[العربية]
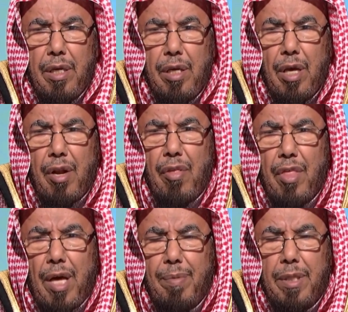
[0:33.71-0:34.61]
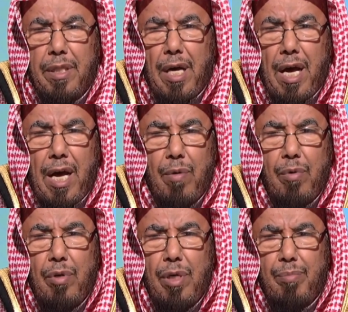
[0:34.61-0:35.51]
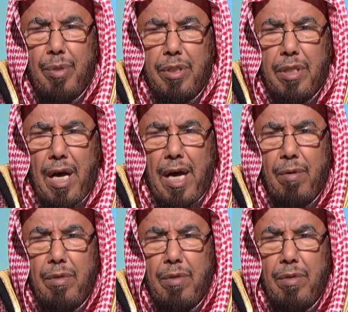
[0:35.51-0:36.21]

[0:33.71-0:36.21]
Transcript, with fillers: يرضى بالطاعة ويحب الطاعة